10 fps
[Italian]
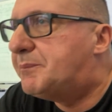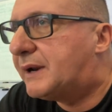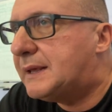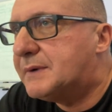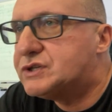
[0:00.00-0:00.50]

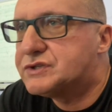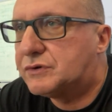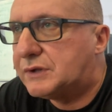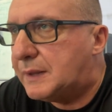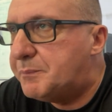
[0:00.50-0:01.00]
prima ci
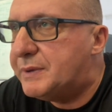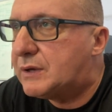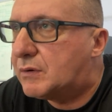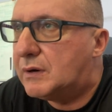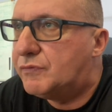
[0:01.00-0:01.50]
sono delle
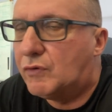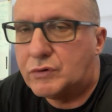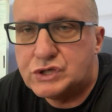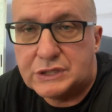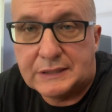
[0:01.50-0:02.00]
piccole
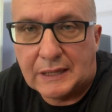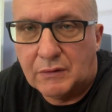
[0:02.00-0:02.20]
fuoriuscite.